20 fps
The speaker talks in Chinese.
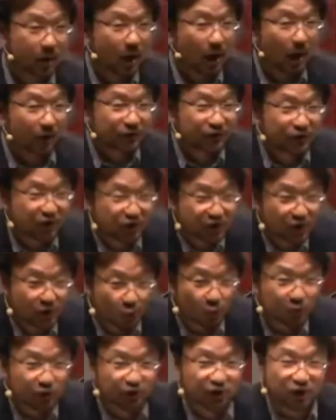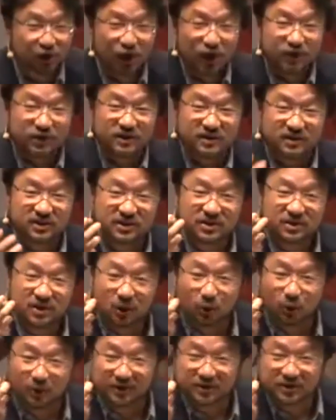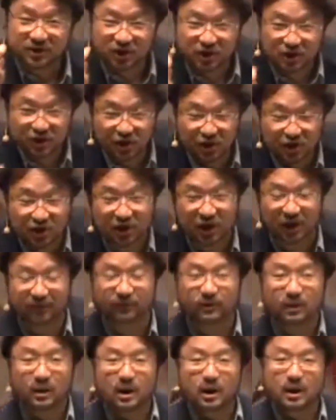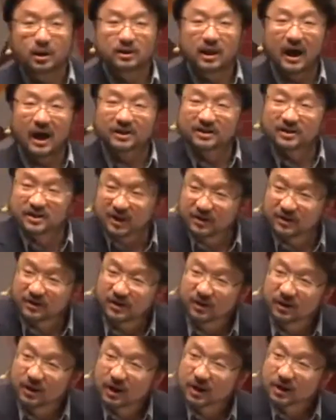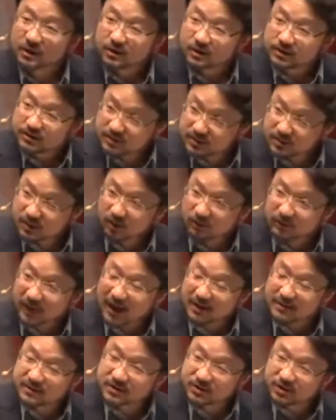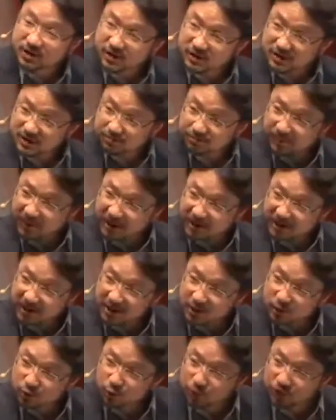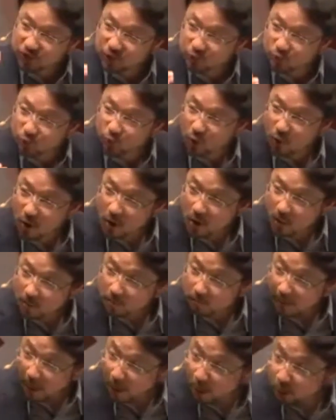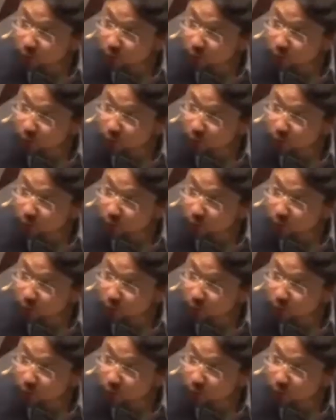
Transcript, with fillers: 而这些东西，只是因为这些人，他真的知道他自己是被耶稣基督宝